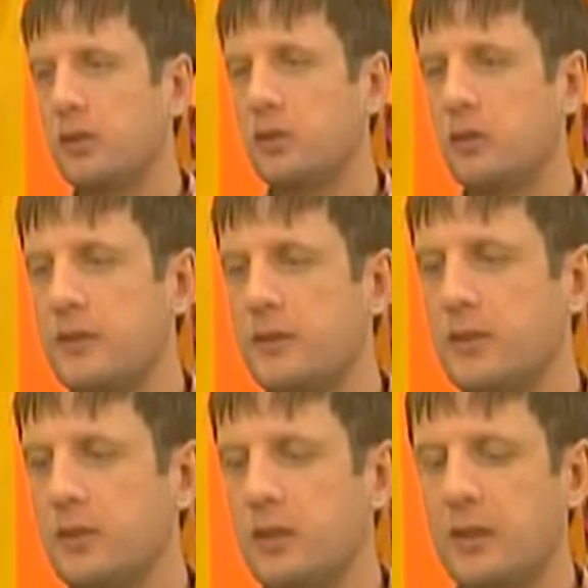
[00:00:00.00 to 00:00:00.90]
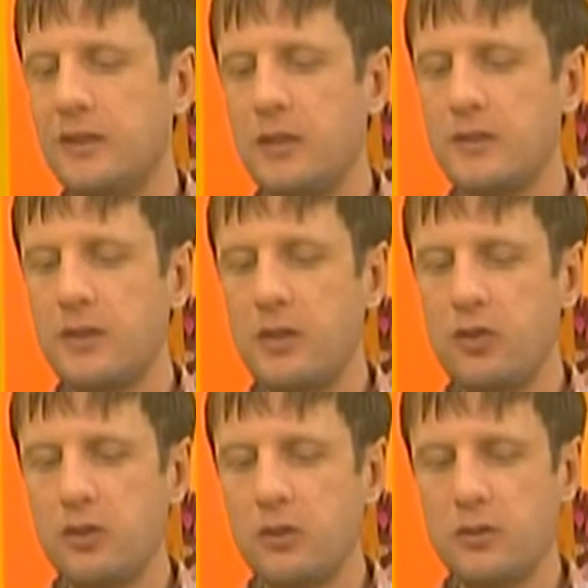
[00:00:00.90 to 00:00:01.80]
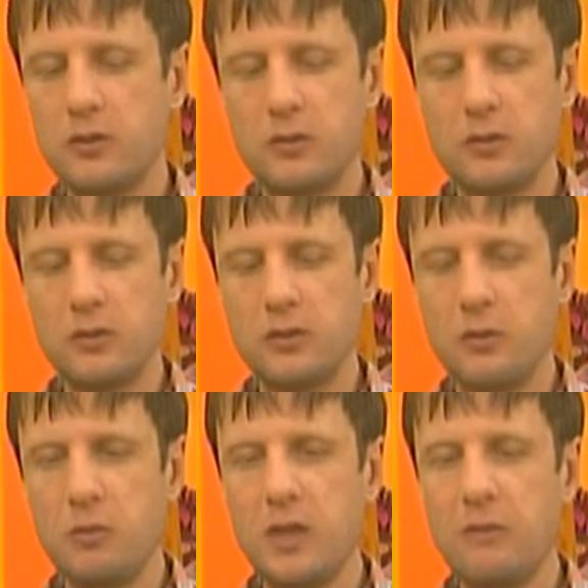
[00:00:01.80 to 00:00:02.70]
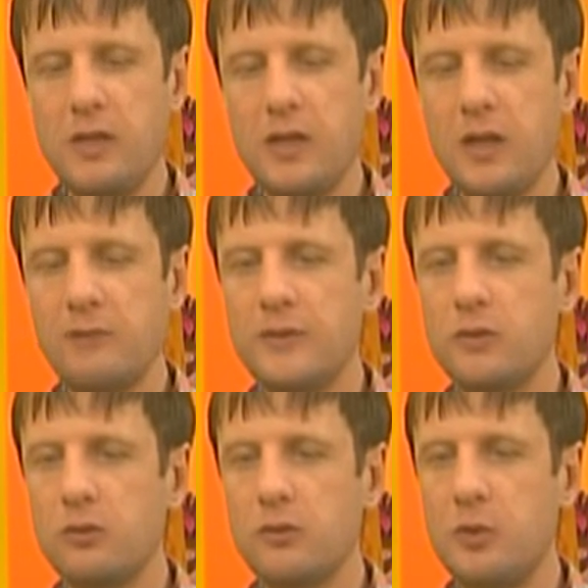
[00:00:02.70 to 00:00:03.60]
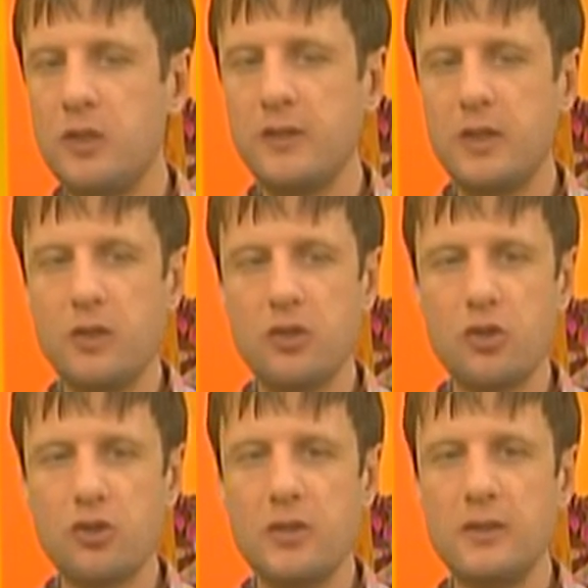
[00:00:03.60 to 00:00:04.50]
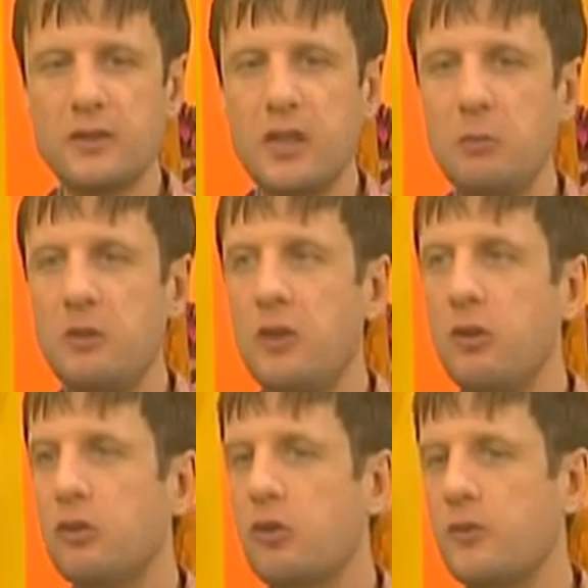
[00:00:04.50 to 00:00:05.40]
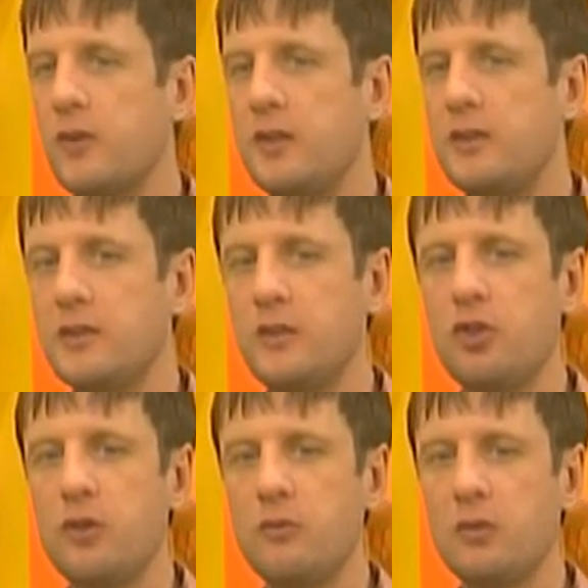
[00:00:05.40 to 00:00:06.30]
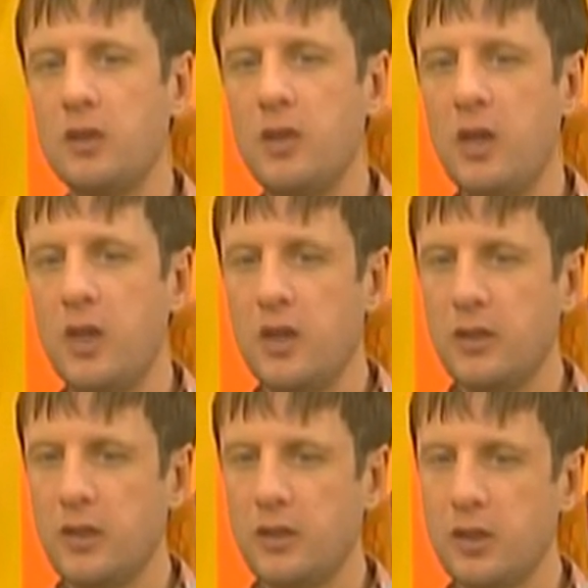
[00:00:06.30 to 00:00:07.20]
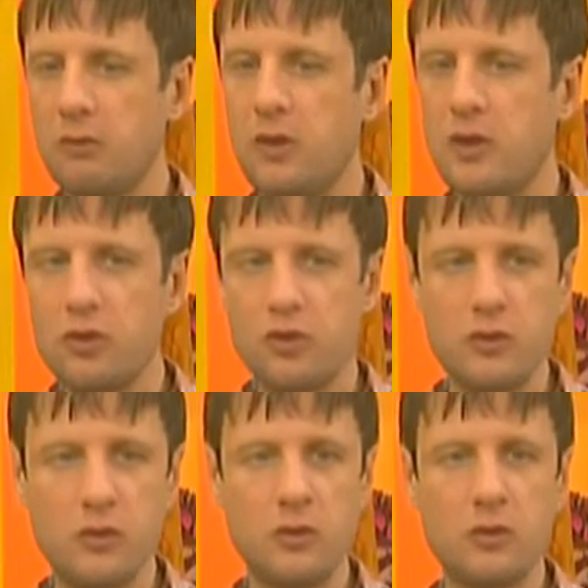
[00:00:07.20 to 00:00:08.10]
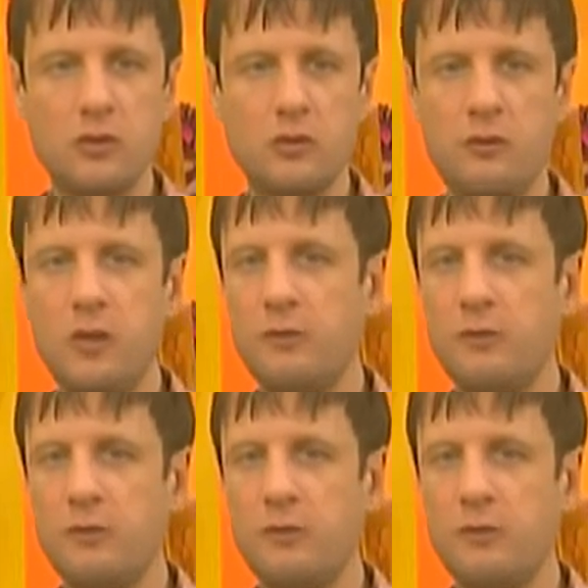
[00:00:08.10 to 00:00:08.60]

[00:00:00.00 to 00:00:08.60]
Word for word: То есть э, однозначно э, на меня влияет все, вообще вся наша жизнь. А скрип двери, он тоже в контексте чего-то. Ты открываешь э, дверь в